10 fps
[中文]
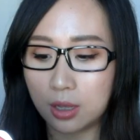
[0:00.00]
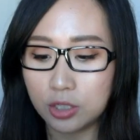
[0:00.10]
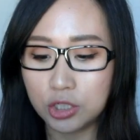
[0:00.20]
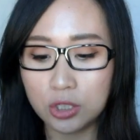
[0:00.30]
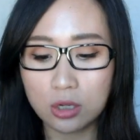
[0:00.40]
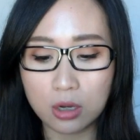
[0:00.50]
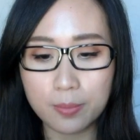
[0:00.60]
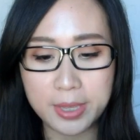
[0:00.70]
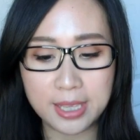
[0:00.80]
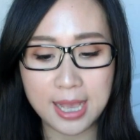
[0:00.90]
适合
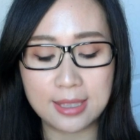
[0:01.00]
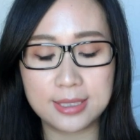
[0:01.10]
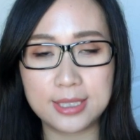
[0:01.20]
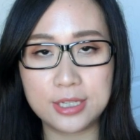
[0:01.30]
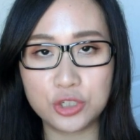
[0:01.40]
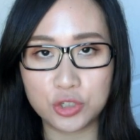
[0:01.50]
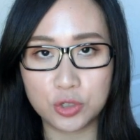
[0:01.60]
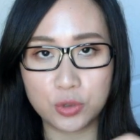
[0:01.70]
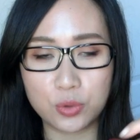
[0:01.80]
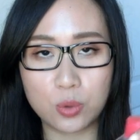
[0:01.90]
敏感肌
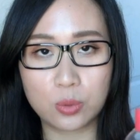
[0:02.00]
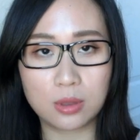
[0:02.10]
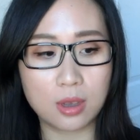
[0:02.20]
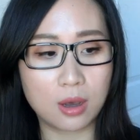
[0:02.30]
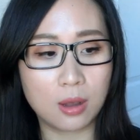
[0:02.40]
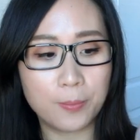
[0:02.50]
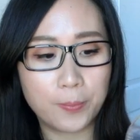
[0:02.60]
使用的